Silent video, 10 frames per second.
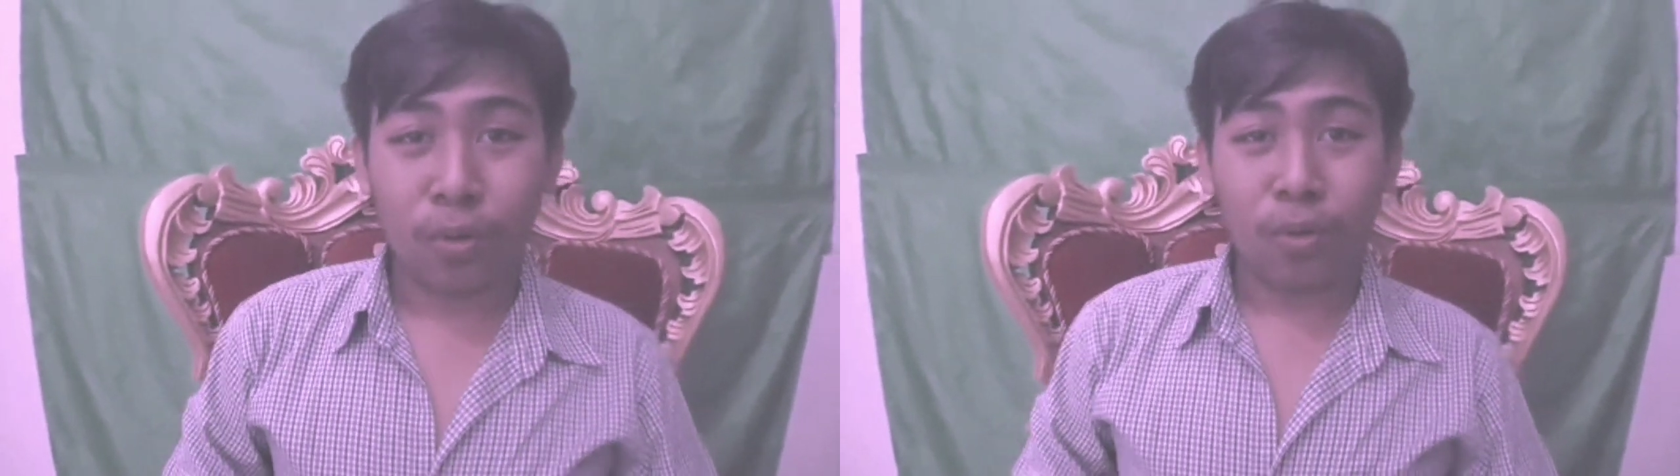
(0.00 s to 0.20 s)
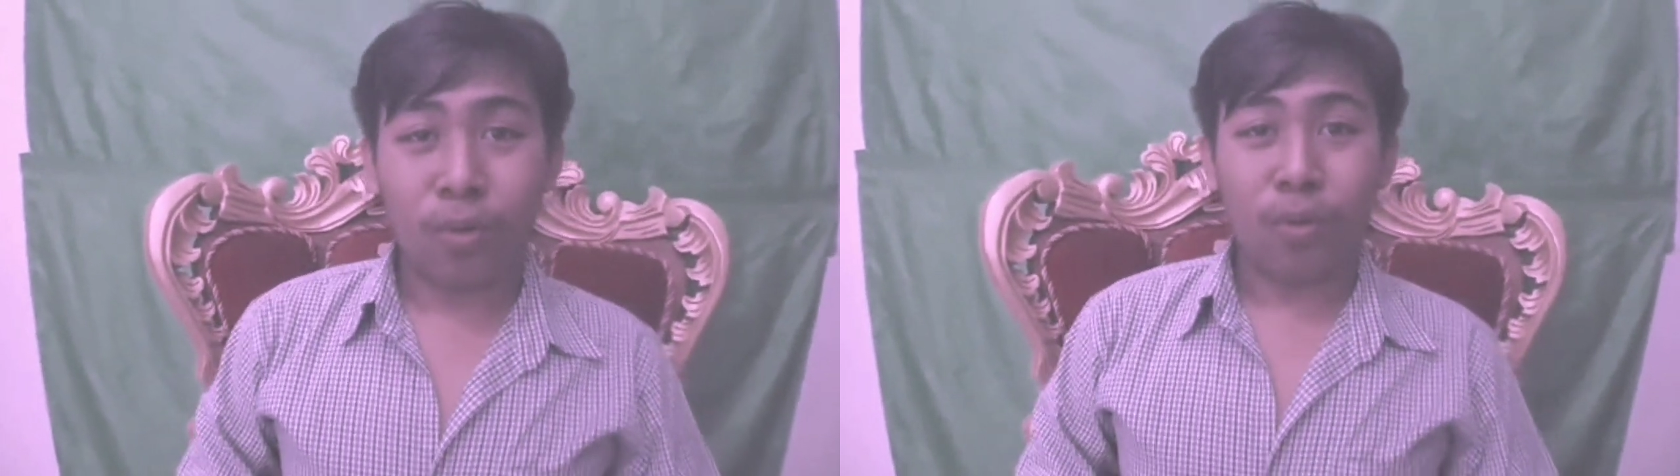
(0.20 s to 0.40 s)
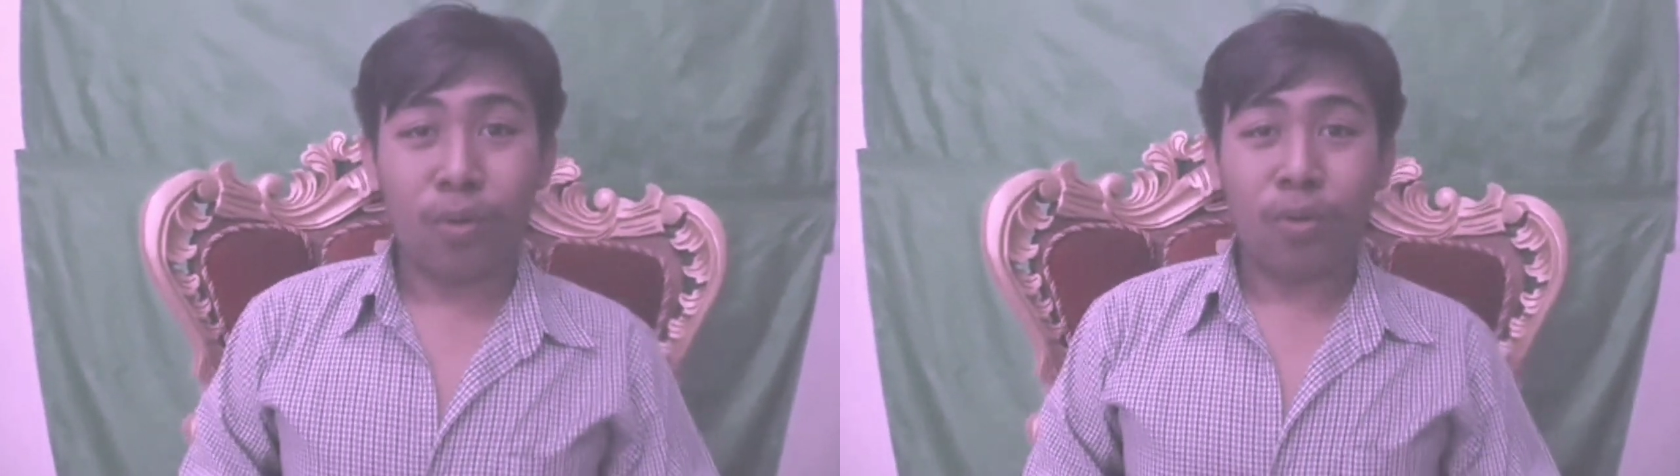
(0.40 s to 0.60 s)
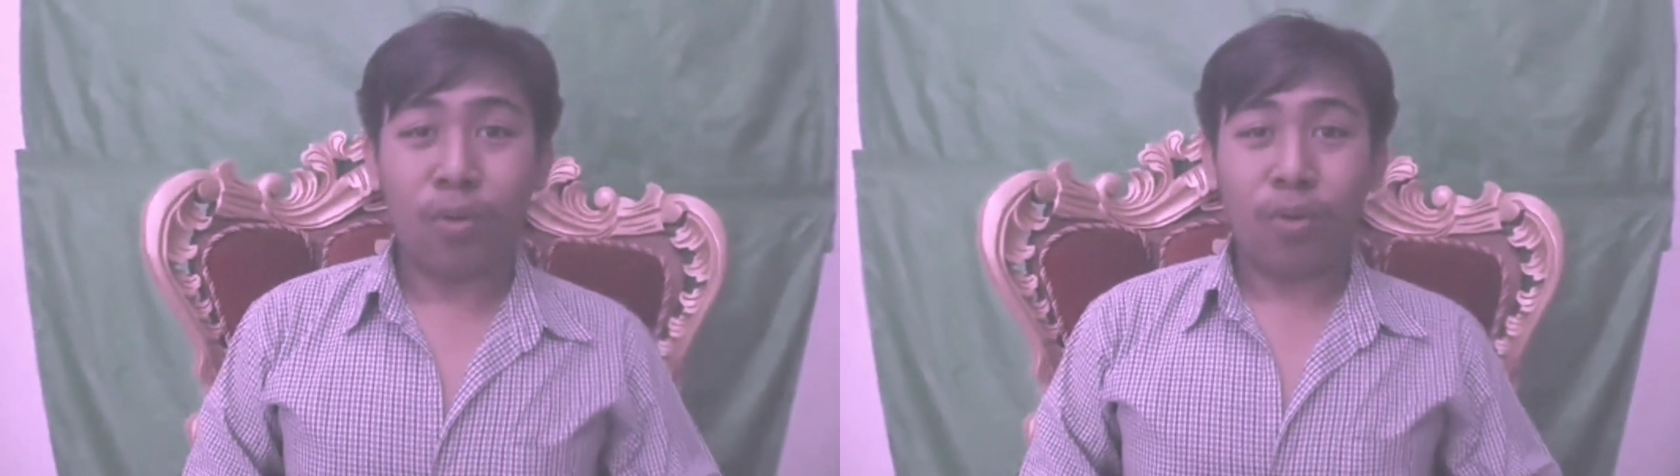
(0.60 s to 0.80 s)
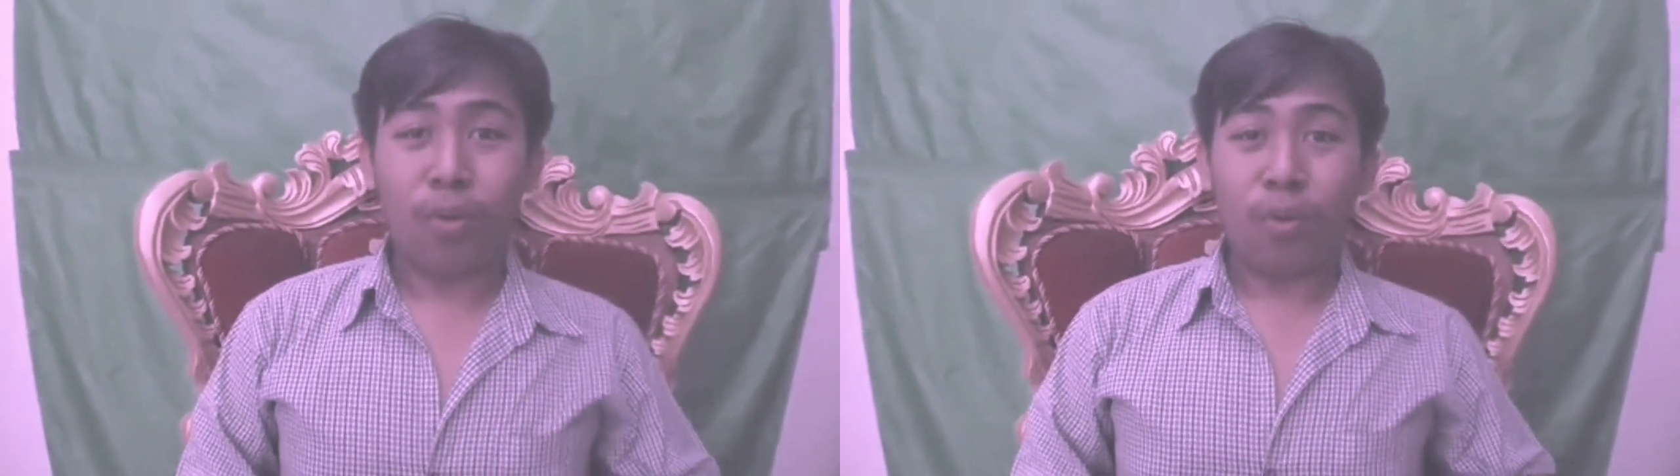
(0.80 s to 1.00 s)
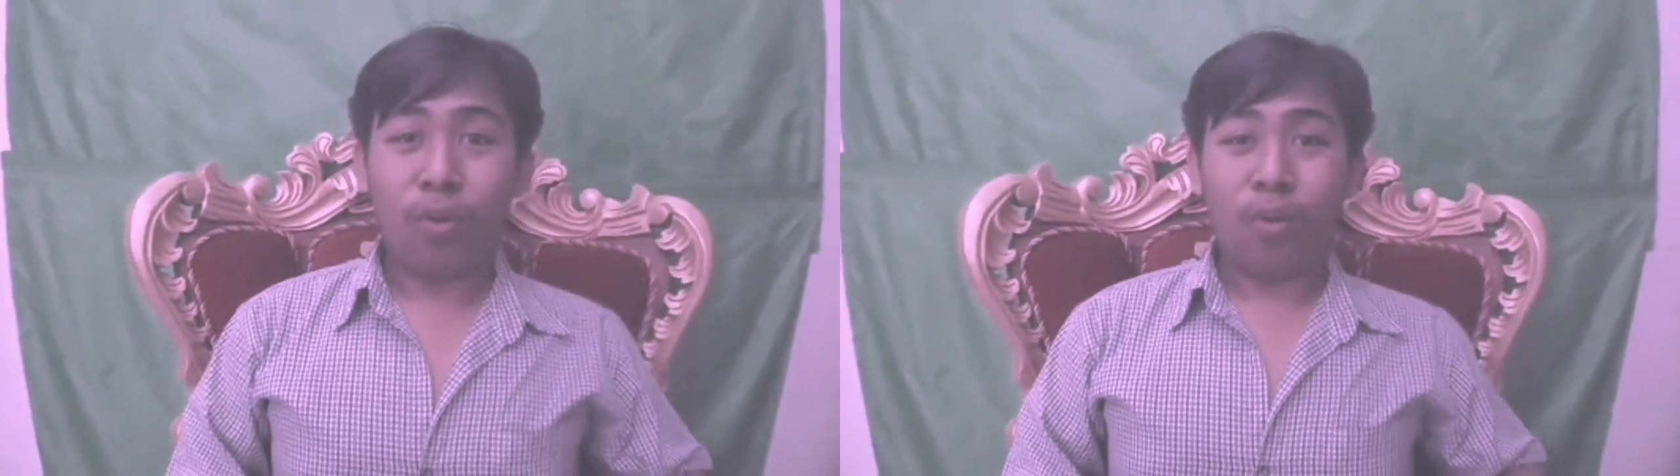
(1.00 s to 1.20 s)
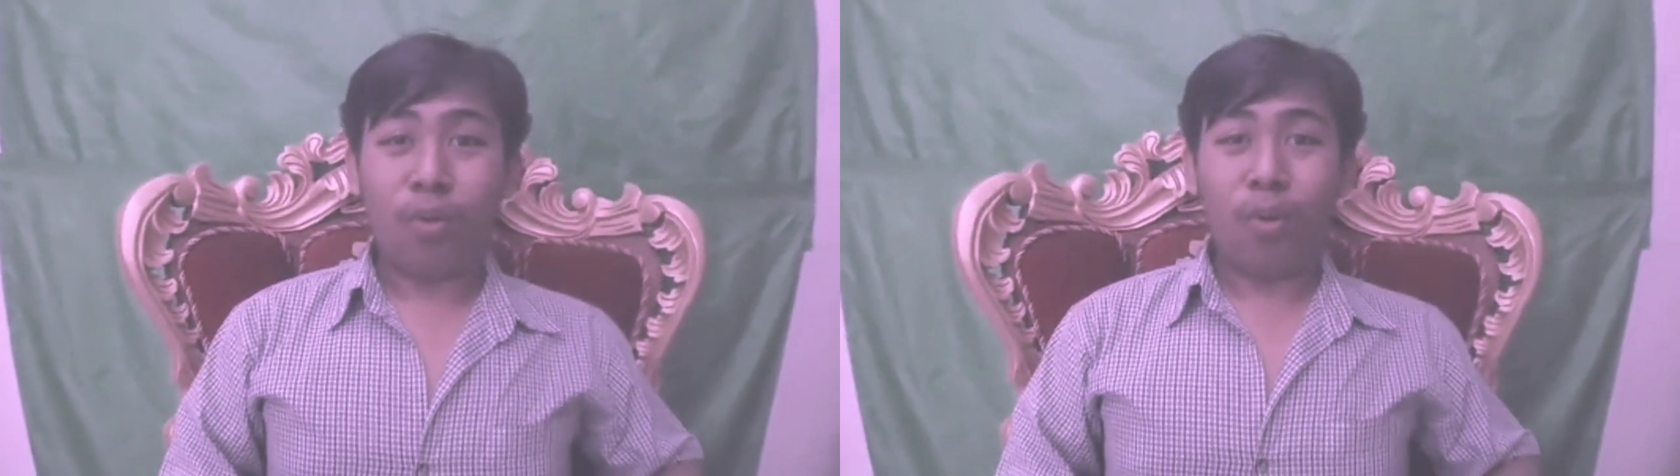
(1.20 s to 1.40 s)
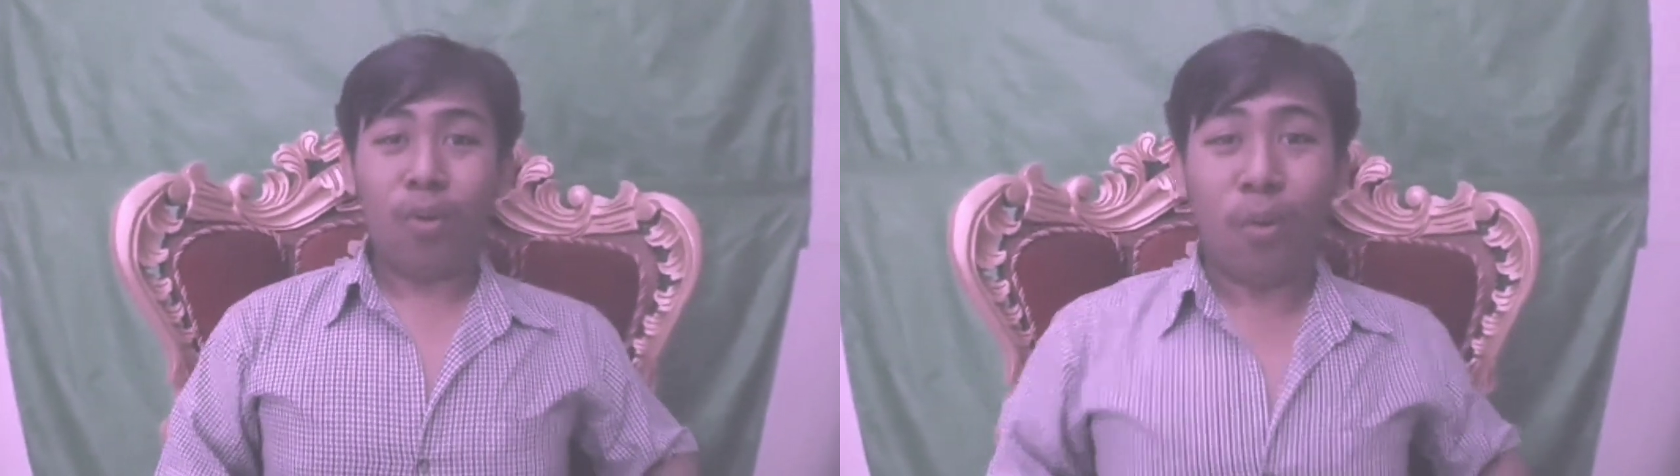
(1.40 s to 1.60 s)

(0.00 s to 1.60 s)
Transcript: itu kan adalah